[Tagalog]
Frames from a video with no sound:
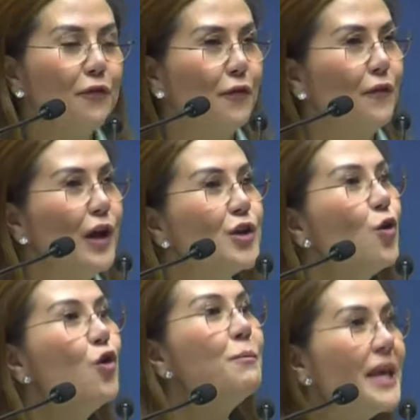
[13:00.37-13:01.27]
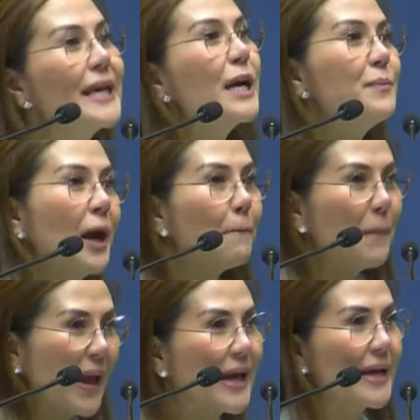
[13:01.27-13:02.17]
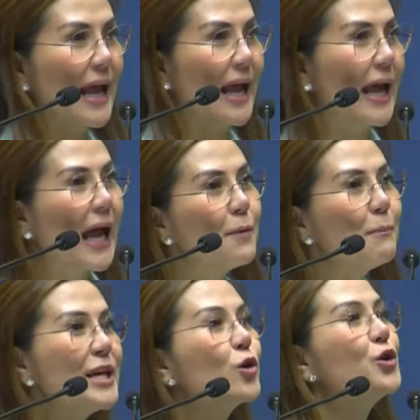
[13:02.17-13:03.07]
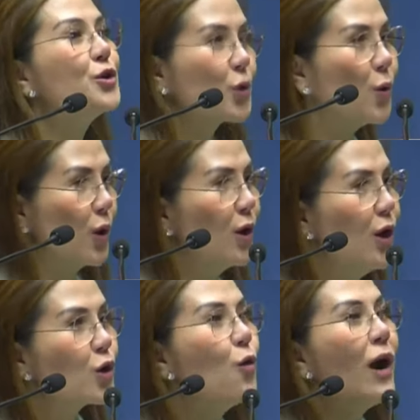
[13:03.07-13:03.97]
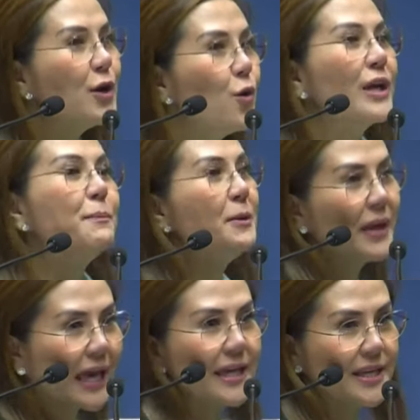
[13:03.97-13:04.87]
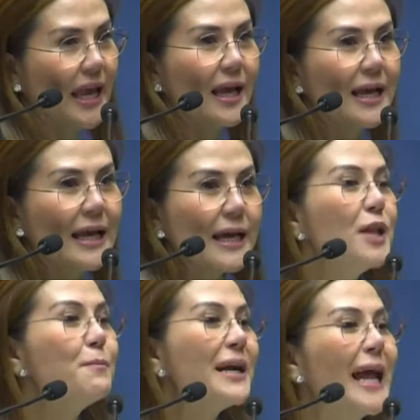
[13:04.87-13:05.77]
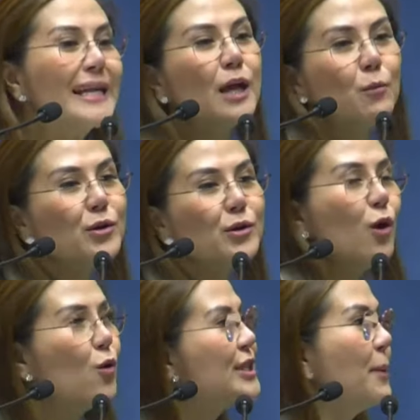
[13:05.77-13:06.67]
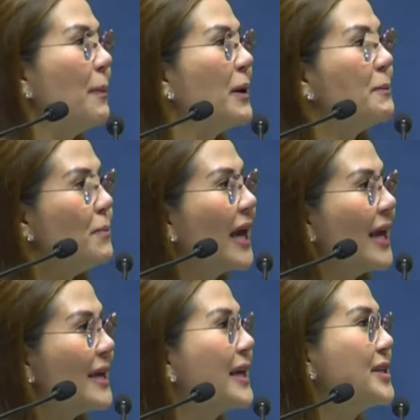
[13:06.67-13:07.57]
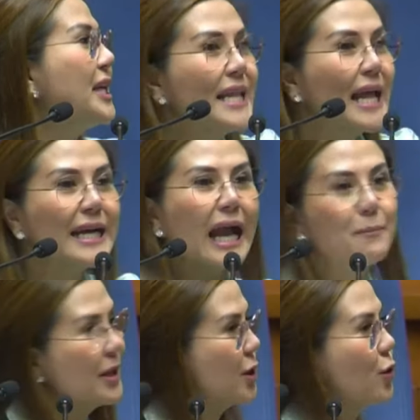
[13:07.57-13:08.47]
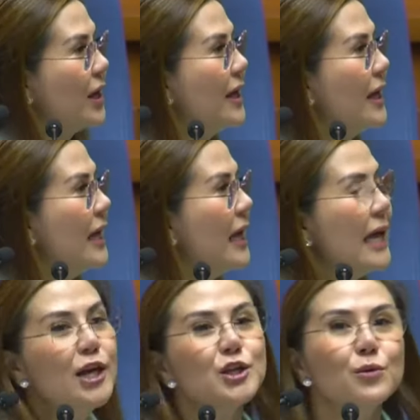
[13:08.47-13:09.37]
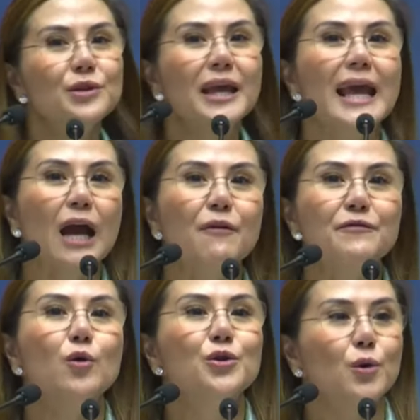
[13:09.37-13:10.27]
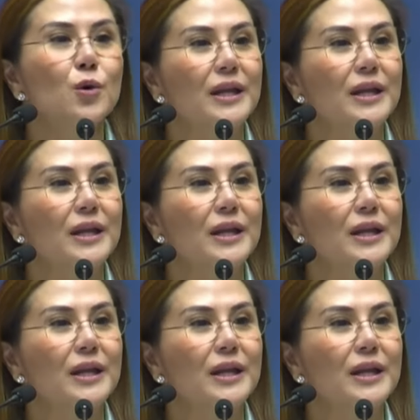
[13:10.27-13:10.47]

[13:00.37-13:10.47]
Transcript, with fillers: yung humihiram ng pera ang may control kung anong ibibigay niya, then magdadamot ako ngayon sa pagbibigay kasi ginagamit ko eh. So they have the control eh.